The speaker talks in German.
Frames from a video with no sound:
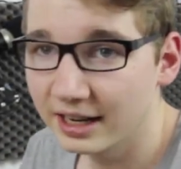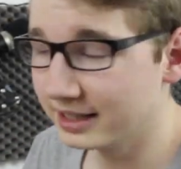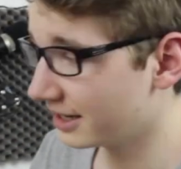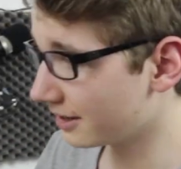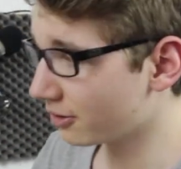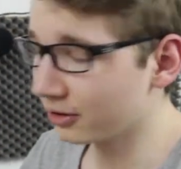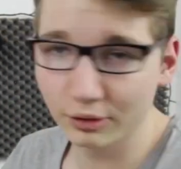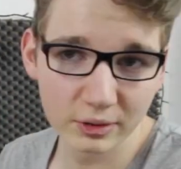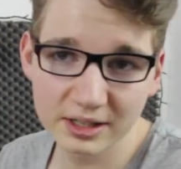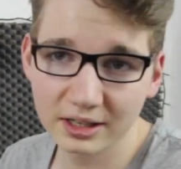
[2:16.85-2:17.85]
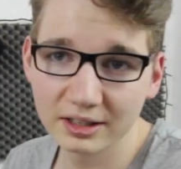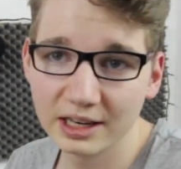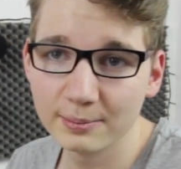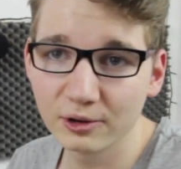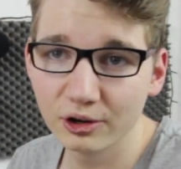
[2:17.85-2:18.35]
Ich hätte auch einen größeren
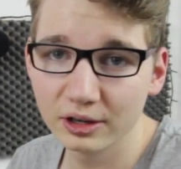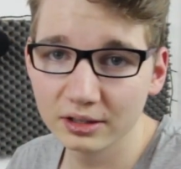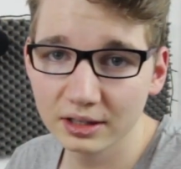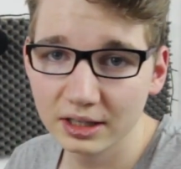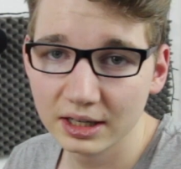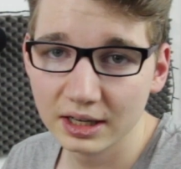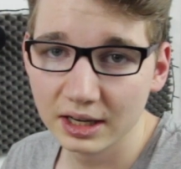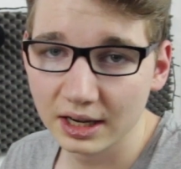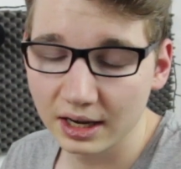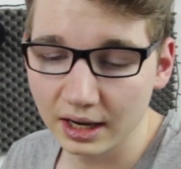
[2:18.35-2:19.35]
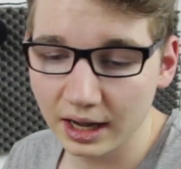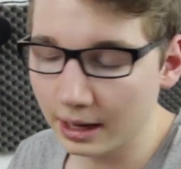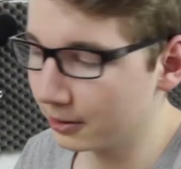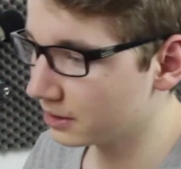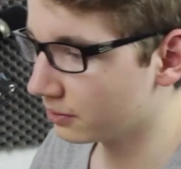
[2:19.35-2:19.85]
nehmen können,
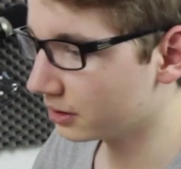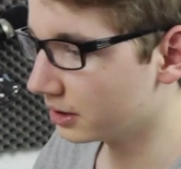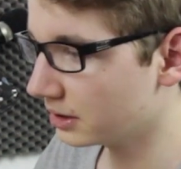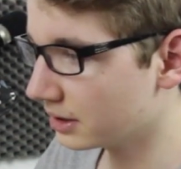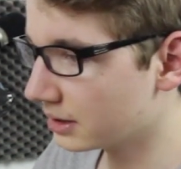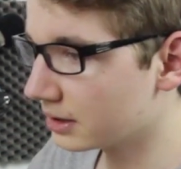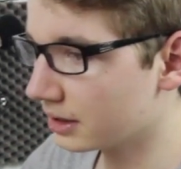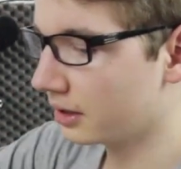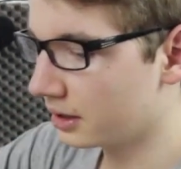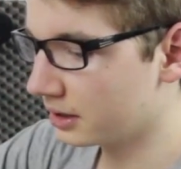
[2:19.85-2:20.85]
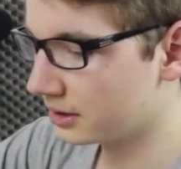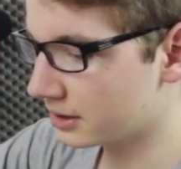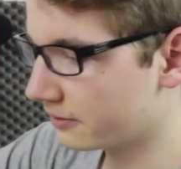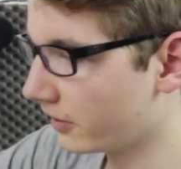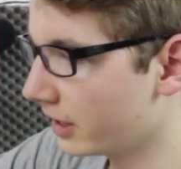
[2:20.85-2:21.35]
aber ich wollte nicht, dass äh,
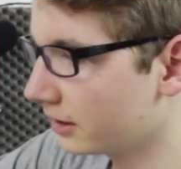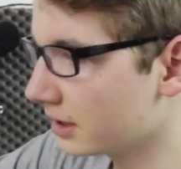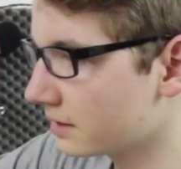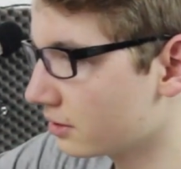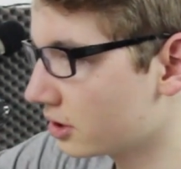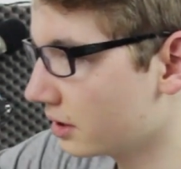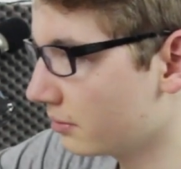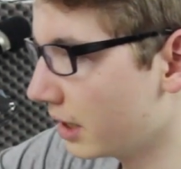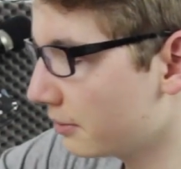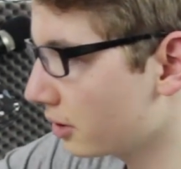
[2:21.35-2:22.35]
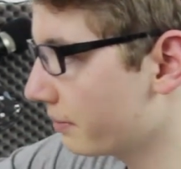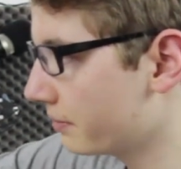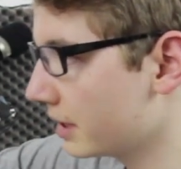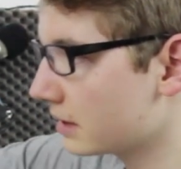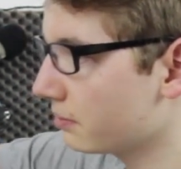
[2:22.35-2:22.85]
das Verhältnis zwischen dem
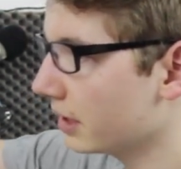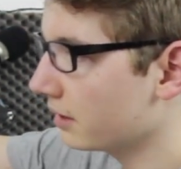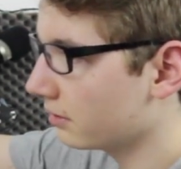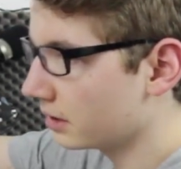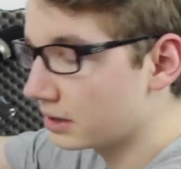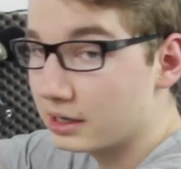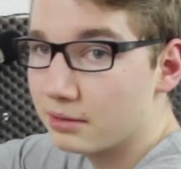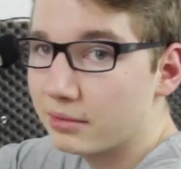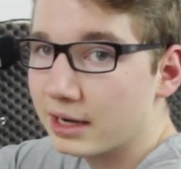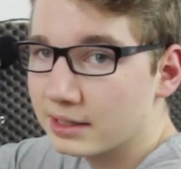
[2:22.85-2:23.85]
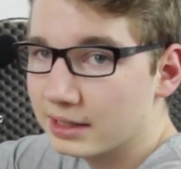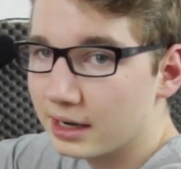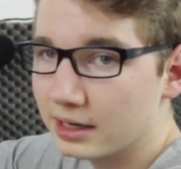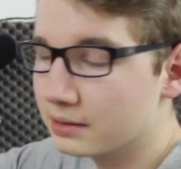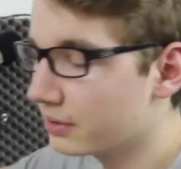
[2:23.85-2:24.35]
Laptop-Display und dem
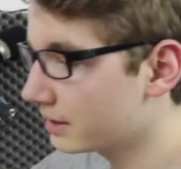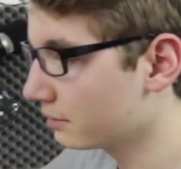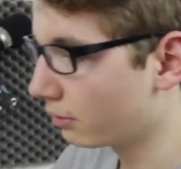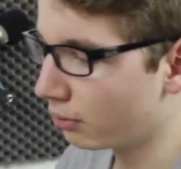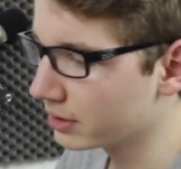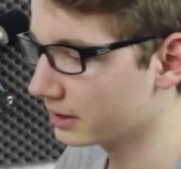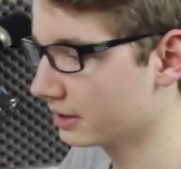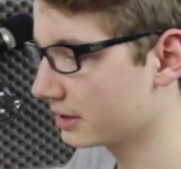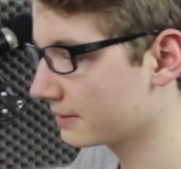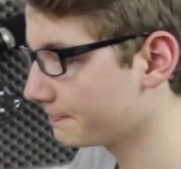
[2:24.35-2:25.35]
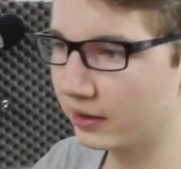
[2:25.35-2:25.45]
externen Display zu groß ist.